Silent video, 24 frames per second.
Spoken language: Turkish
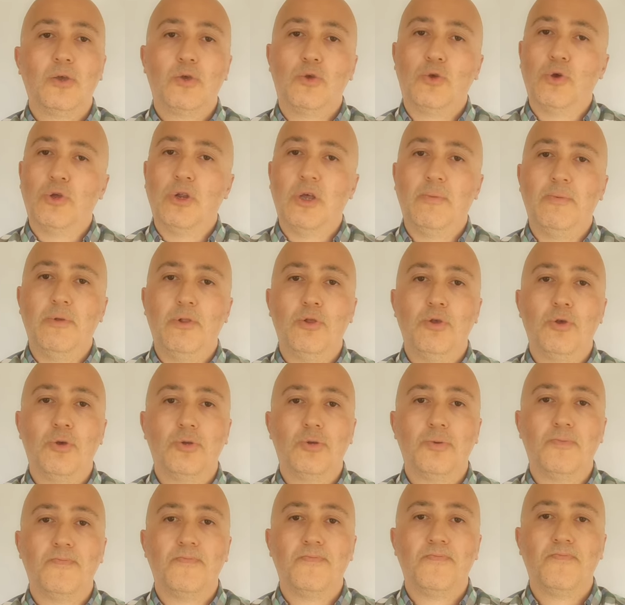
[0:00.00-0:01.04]

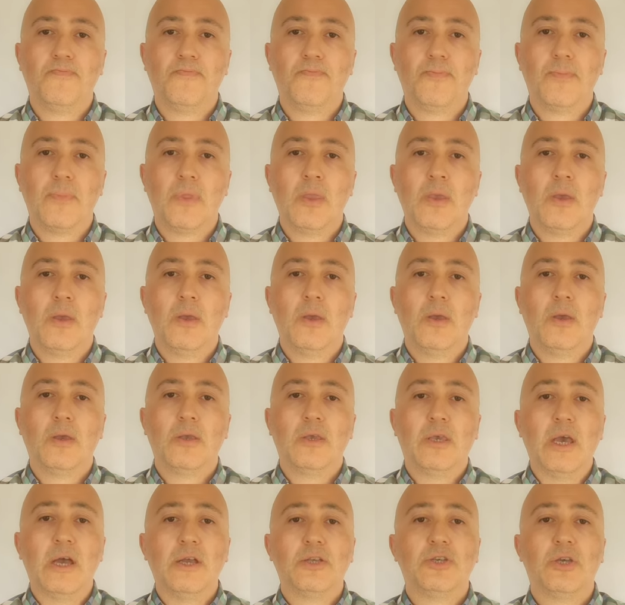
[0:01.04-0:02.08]
görebiliyorum.
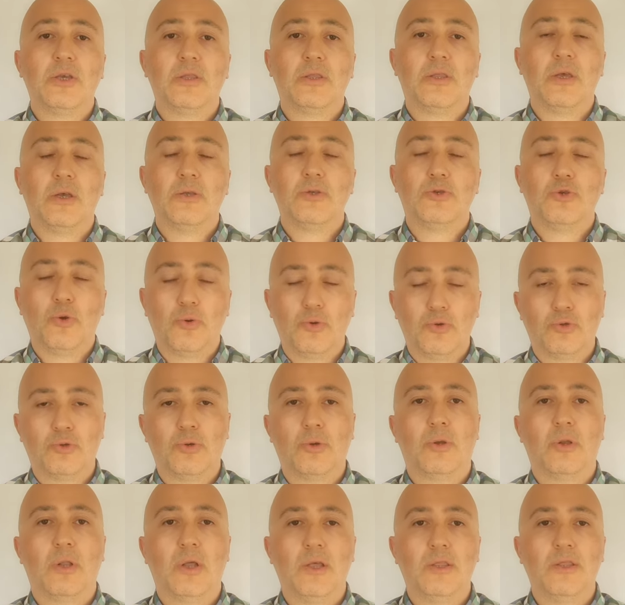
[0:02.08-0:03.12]
Gerçekten çok
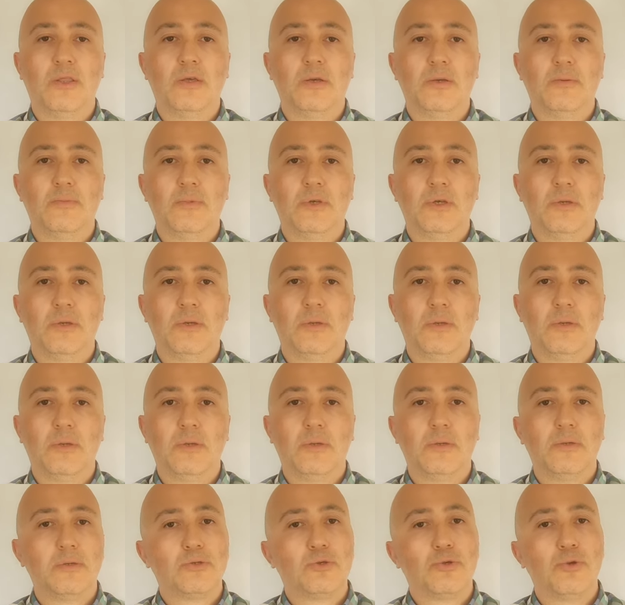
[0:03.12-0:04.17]
zorlandığımı
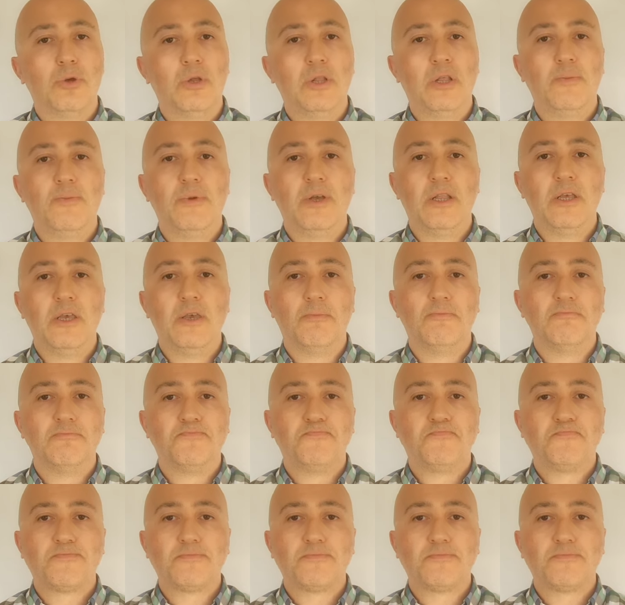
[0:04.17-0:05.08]
söylemeliyim.